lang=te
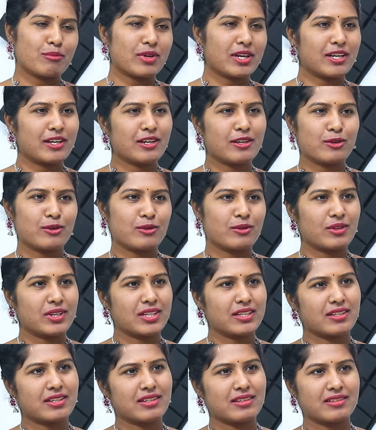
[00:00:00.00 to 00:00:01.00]
మా ఇంట్లో
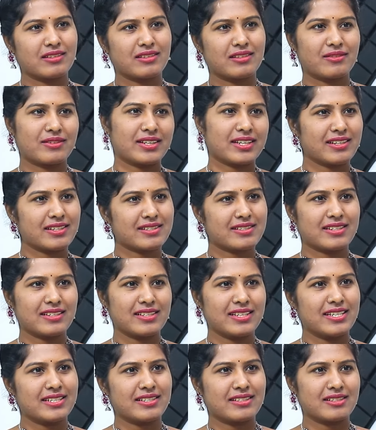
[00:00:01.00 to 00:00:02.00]
అందరికి ఎవరికైనా సరే
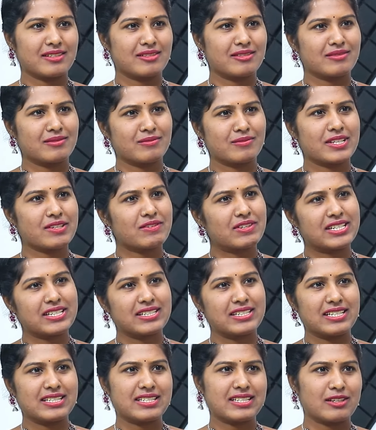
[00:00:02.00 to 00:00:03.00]
ఎయిటీన్
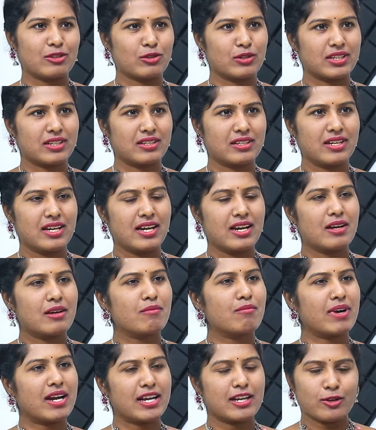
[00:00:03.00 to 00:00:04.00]
సెవెంటీన్ ఎయిటీన్ లోనే
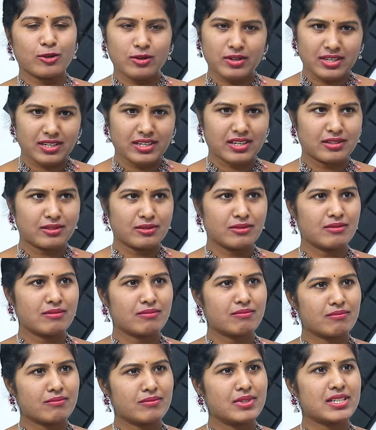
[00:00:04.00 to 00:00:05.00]
మా ఇంట్లోనే కాదు
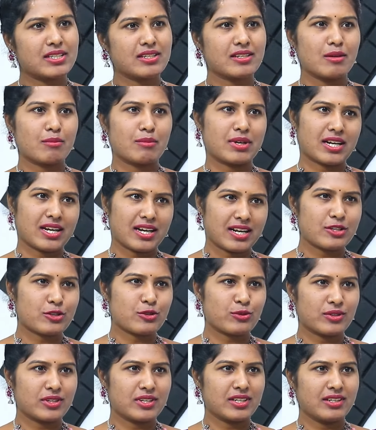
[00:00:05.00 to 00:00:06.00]
బేసిక్ గా మా
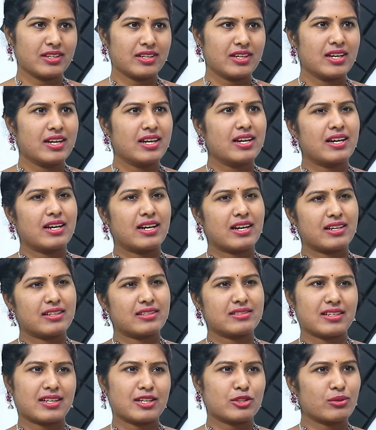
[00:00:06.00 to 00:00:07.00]
క్యాస్ట్ లోనే
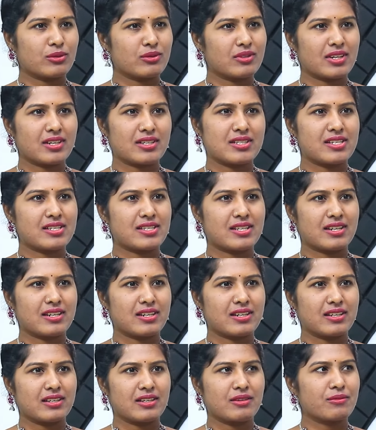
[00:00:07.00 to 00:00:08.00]
చాలా తొందరగా
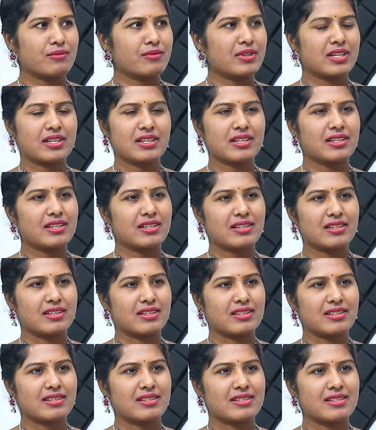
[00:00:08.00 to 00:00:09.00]
చేస్తారండి ఎవరికి
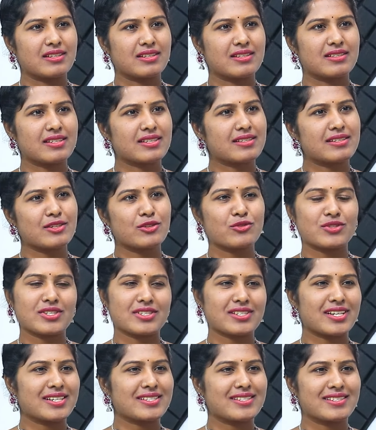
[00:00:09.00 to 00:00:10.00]
సిక్స్టీ నుంచే
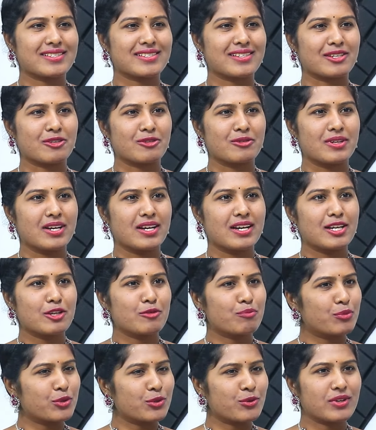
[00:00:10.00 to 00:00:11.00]
స్టార్ట్ చేస్తారు
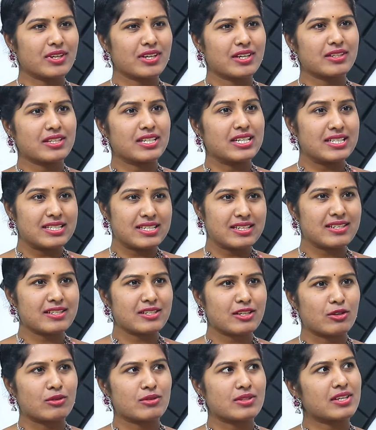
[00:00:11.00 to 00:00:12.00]
ఇప్పుడు కూడా అంతే ఈ
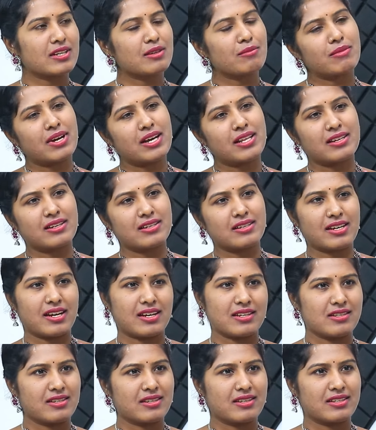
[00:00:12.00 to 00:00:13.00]
జనరేషన్ లో సరే మాదంటే
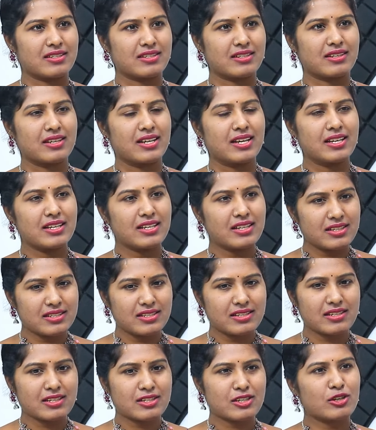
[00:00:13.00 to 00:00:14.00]
ఆ జనరేషన్ ఈ
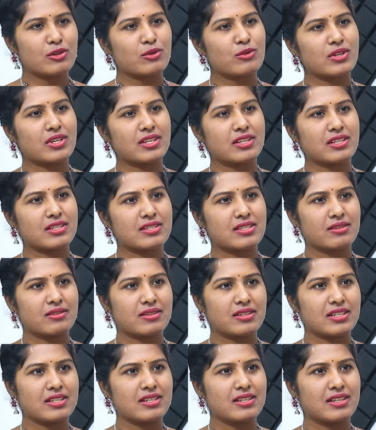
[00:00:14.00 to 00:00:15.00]
జనరేషన్ లో కూడా అంతే
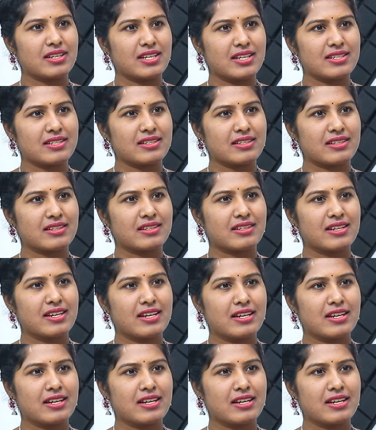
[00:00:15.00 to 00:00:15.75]
సెవెంటీన్ ఎయిటీన్